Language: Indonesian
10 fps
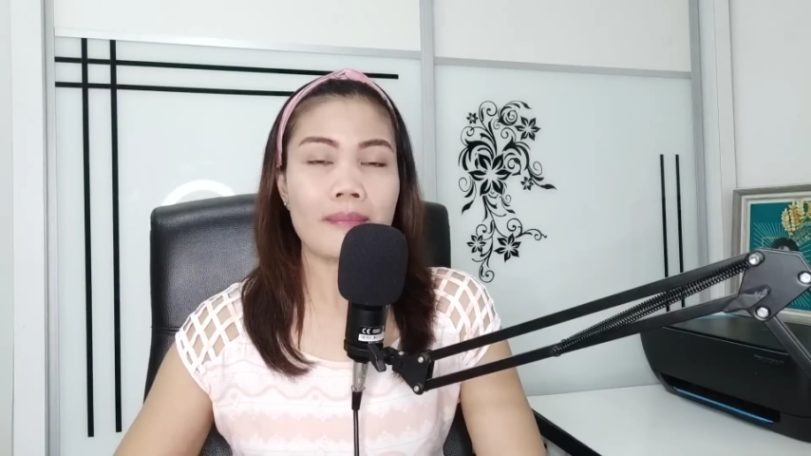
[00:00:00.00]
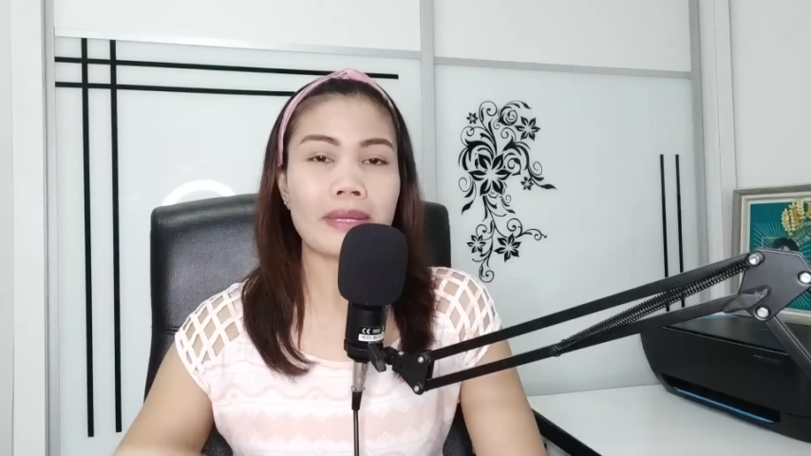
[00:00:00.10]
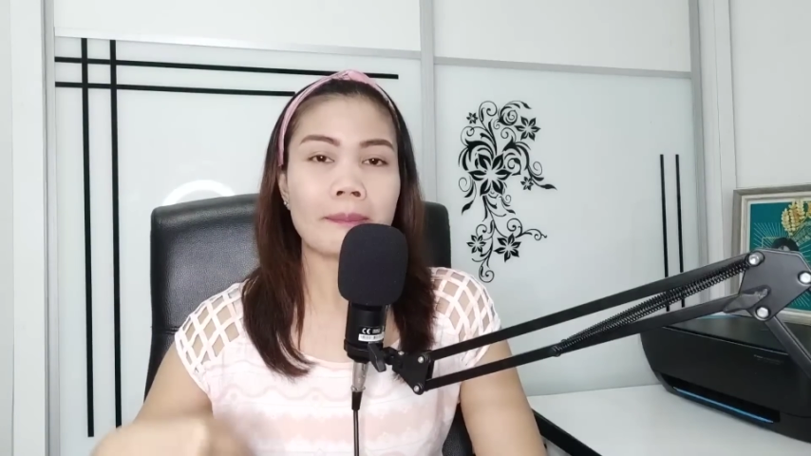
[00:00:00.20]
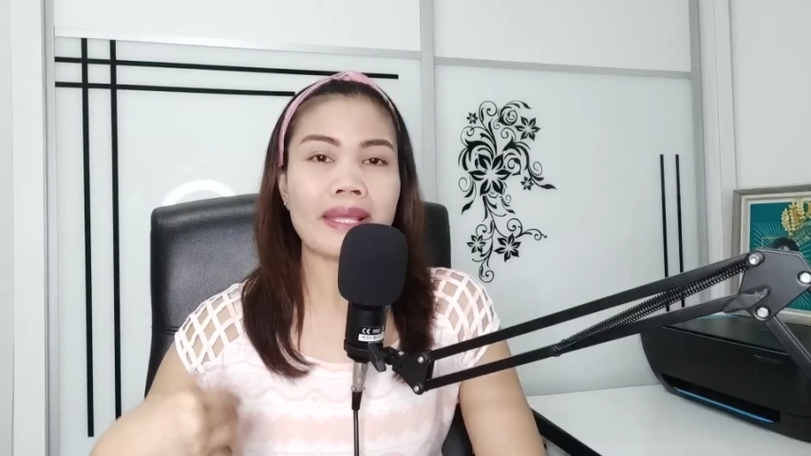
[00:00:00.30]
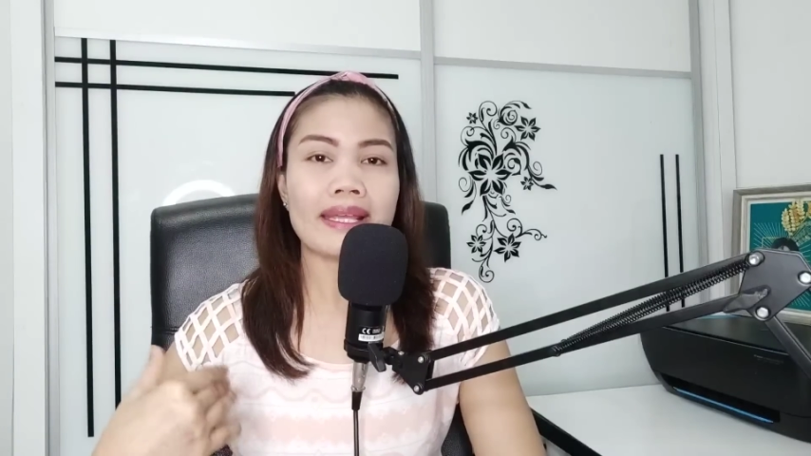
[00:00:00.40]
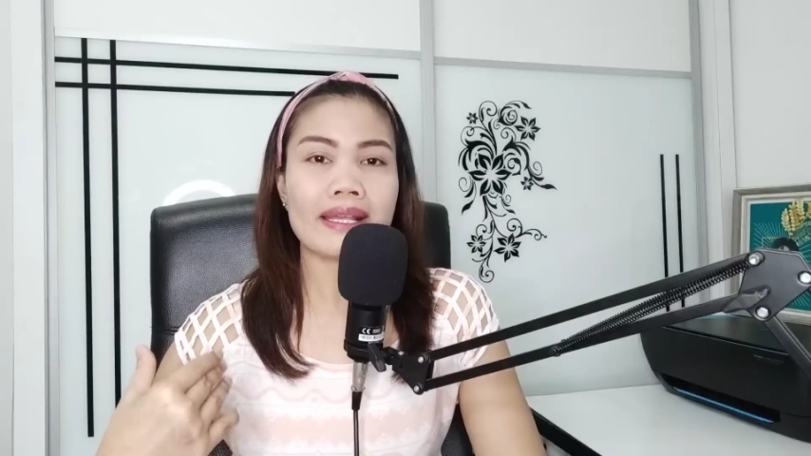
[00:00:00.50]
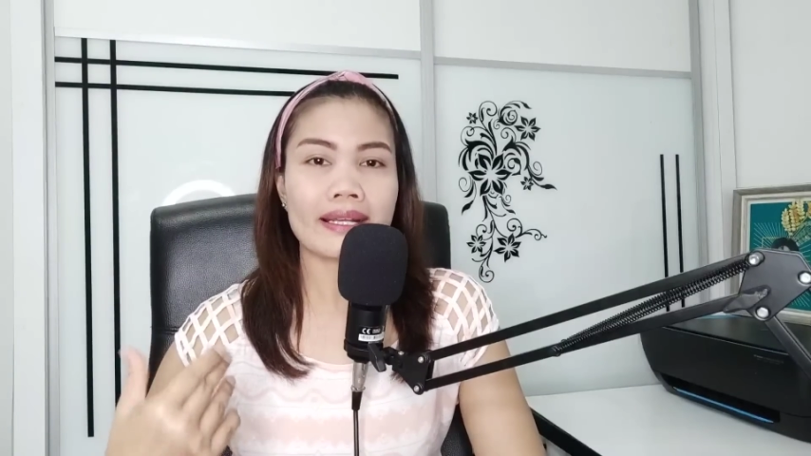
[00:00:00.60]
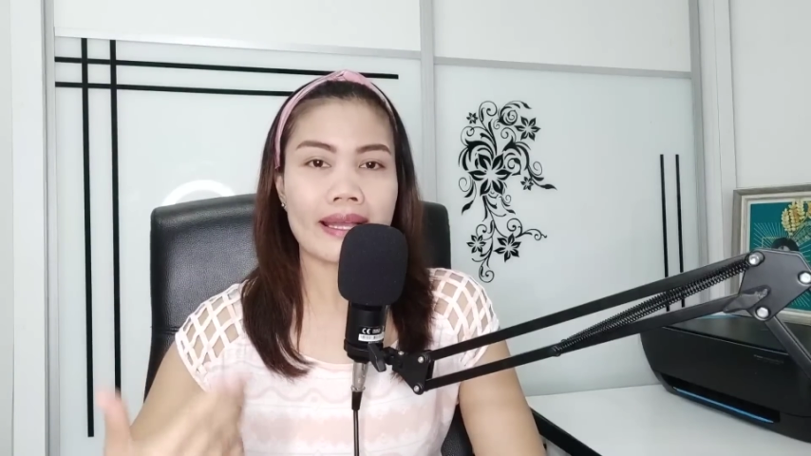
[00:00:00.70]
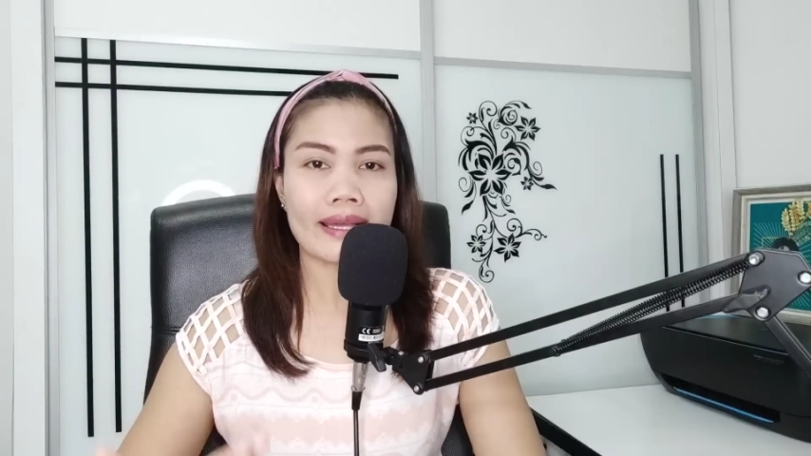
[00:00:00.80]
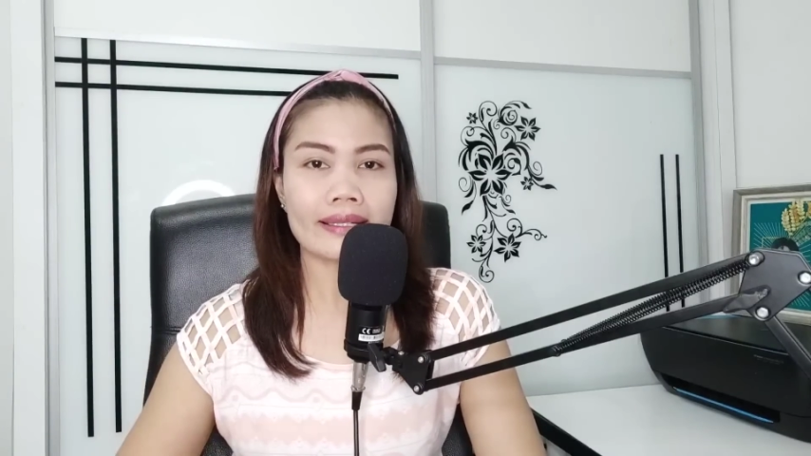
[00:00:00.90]

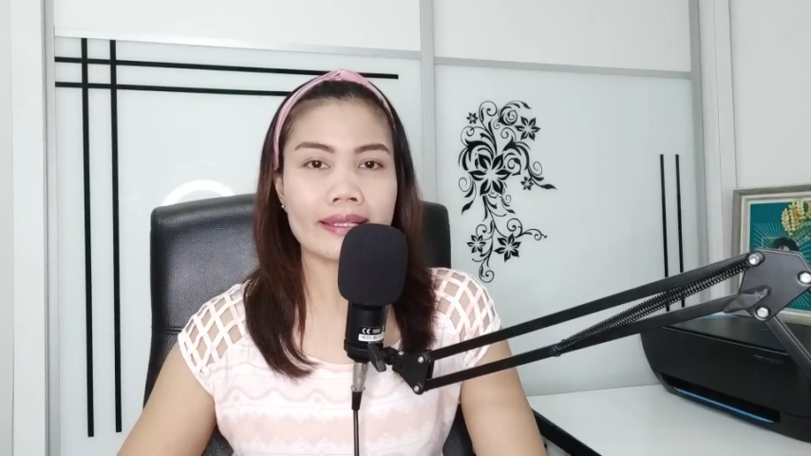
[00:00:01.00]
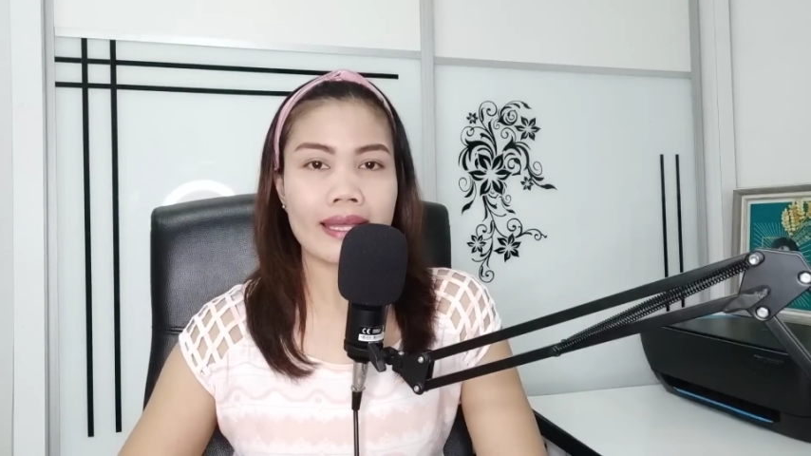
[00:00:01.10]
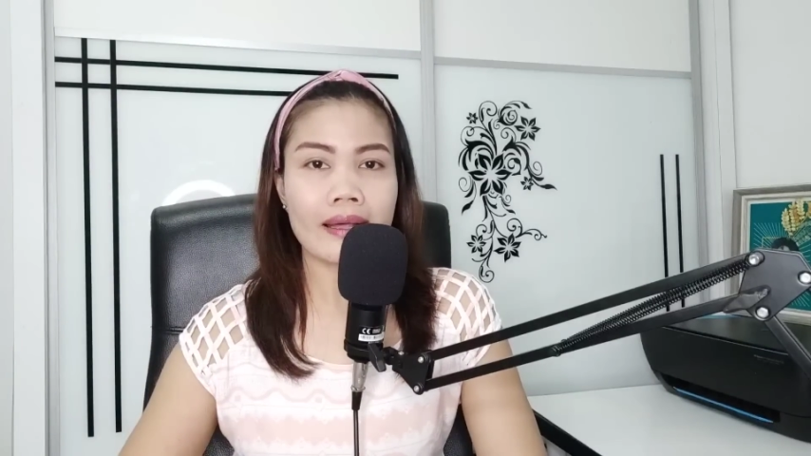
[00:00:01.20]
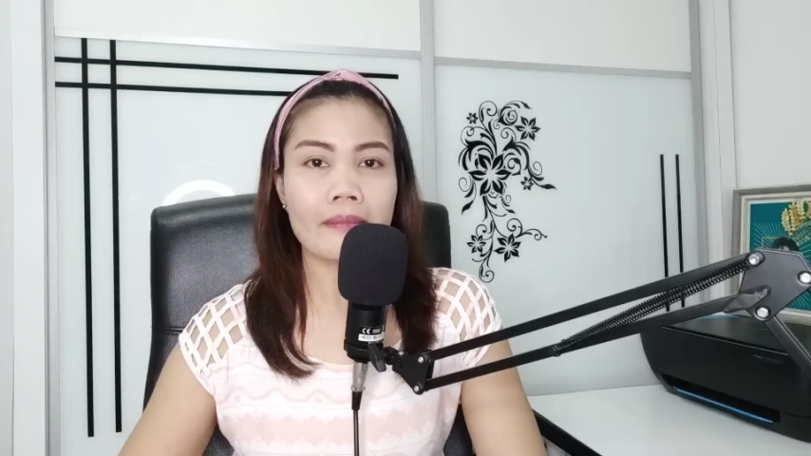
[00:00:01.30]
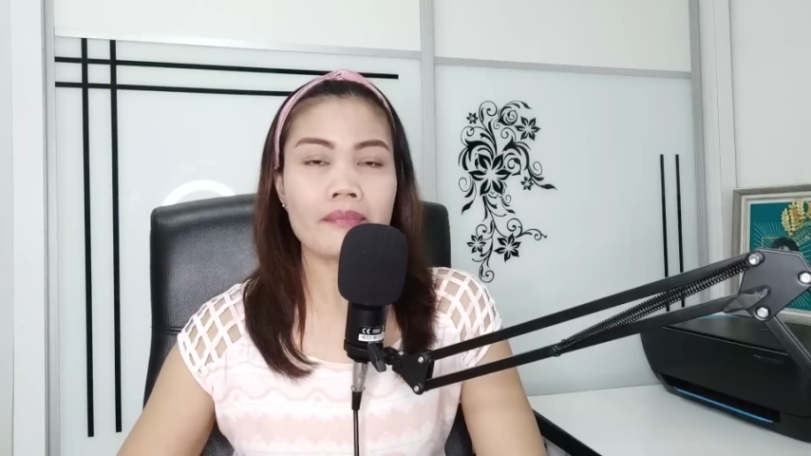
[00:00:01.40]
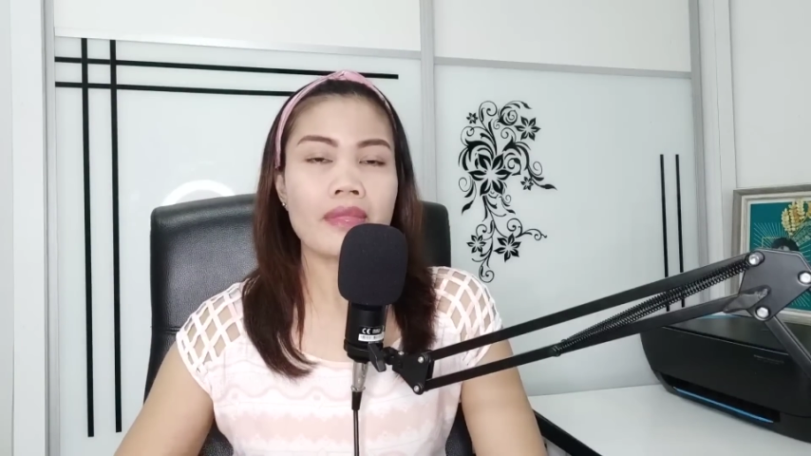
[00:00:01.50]
berpikiran ya